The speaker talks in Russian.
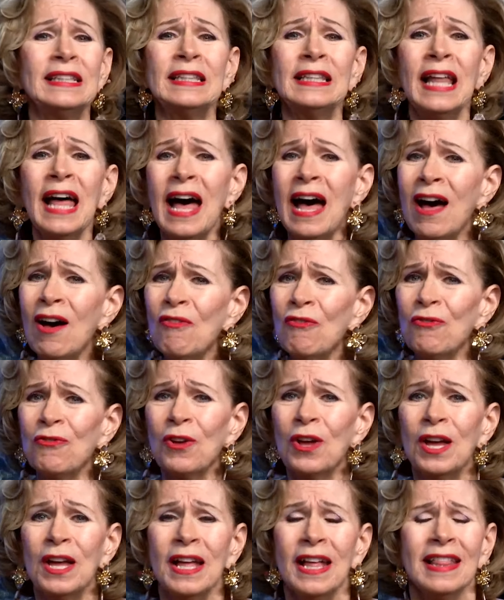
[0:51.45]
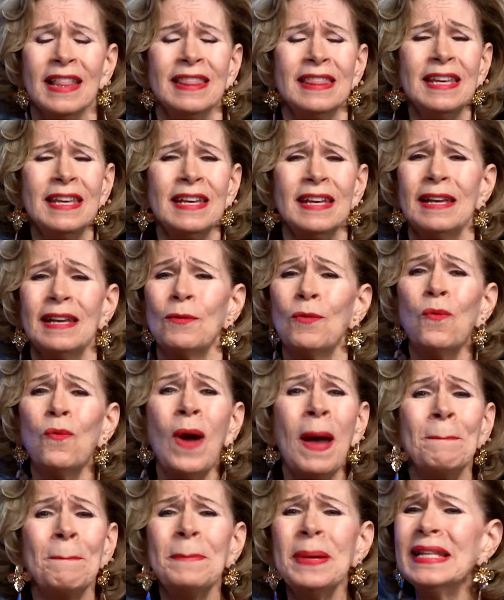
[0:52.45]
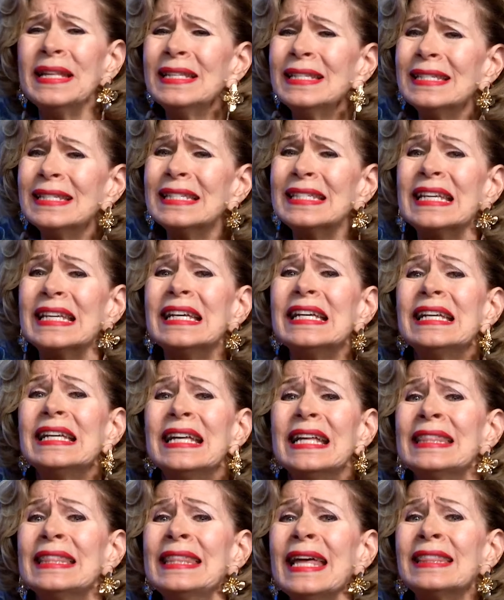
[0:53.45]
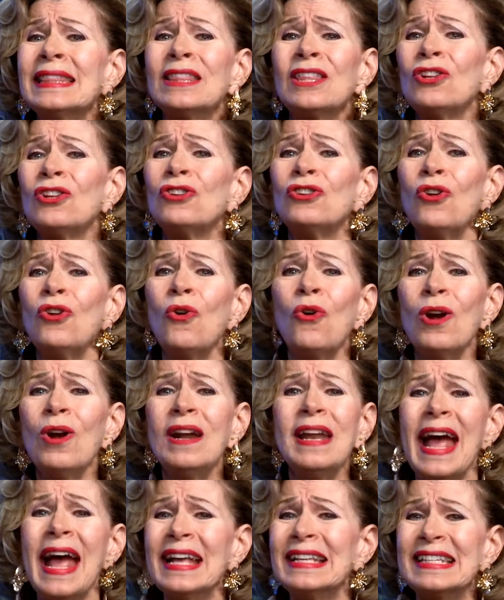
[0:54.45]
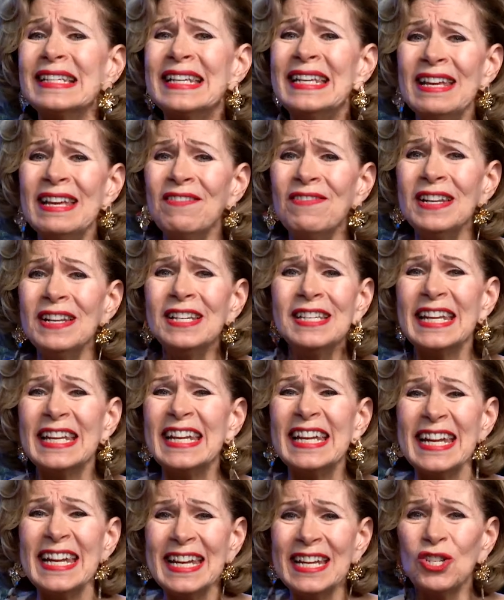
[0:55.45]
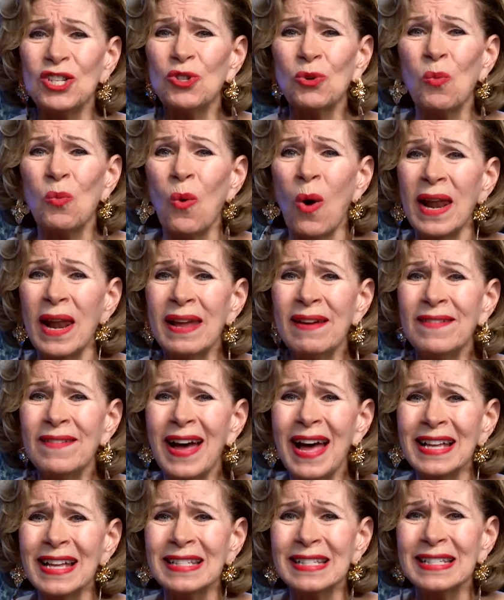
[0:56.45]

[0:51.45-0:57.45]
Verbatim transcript: И мне безмерно нравится то оружие, которое Бог дал каждому из нас.